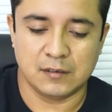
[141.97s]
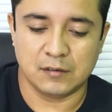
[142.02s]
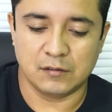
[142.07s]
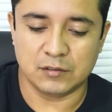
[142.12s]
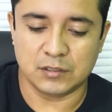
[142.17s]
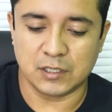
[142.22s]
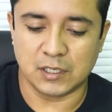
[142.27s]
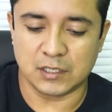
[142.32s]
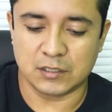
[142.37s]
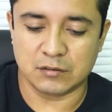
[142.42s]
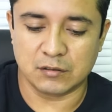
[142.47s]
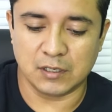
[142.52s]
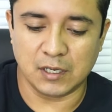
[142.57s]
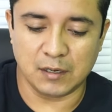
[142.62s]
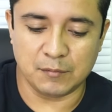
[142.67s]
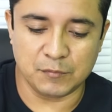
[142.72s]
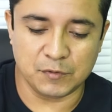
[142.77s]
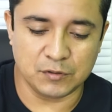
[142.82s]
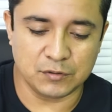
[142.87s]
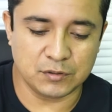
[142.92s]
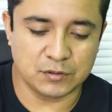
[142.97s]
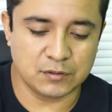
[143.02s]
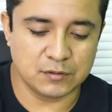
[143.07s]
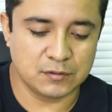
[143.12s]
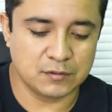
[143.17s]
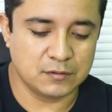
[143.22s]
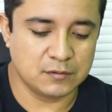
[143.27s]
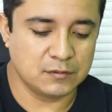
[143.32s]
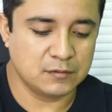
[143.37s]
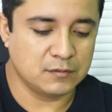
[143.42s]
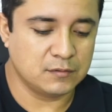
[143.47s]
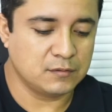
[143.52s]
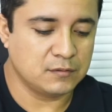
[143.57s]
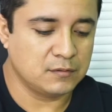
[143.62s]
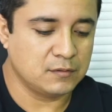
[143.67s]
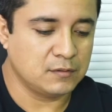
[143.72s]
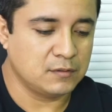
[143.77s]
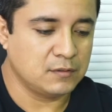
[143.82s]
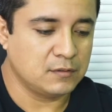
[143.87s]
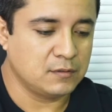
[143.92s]
Lo seleccionamos.
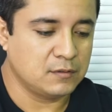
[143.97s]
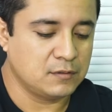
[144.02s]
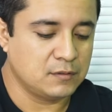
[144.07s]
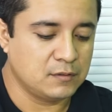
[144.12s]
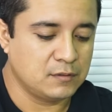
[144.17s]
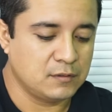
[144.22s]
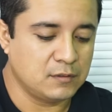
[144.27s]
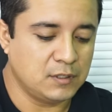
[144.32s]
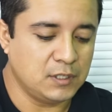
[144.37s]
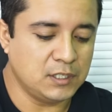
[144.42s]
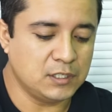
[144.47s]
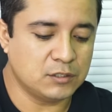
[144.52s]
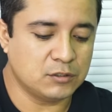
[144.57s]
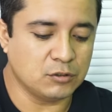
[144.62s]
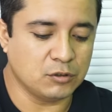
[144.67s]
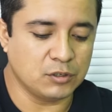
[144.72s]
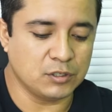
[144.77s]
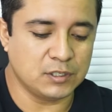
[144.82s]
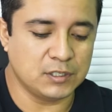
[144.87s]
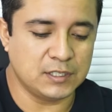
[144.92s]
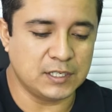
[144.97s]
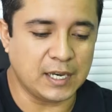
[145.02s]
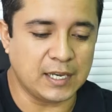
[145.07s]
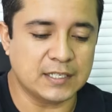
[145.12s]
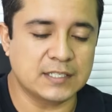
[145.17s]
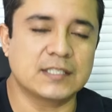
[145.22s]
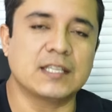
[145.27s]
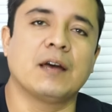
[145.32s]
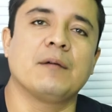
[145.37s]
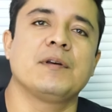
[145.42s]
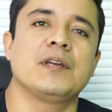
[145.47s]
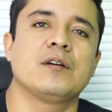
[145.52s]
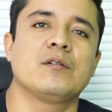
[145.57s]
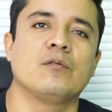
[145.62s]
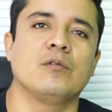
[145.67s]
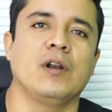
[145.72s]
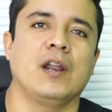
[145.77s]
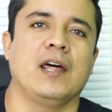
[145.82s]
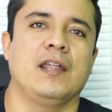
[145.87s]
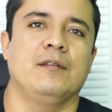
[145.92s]
Listo, ya está
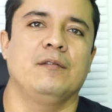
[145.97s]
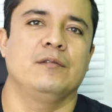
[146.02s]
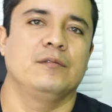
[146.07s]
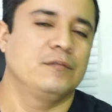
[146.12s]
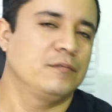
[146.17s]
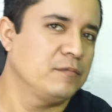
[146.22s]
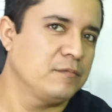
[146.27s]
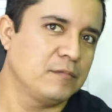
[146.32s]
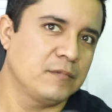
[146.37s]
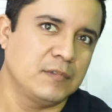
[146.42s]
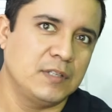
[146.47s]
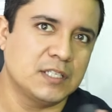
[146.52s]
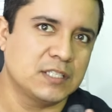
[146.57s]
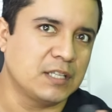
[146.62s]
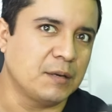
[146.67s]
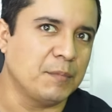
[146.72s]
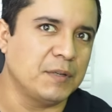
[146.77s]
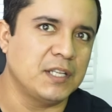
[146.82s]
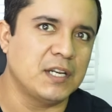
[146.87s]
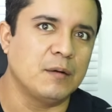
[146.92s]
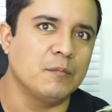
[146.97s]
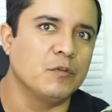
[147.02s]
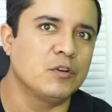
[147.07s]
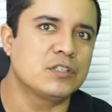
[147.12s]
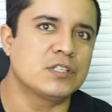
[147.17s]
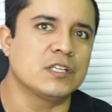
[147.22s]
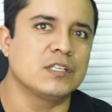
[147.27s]
vinculado. De esta manera muy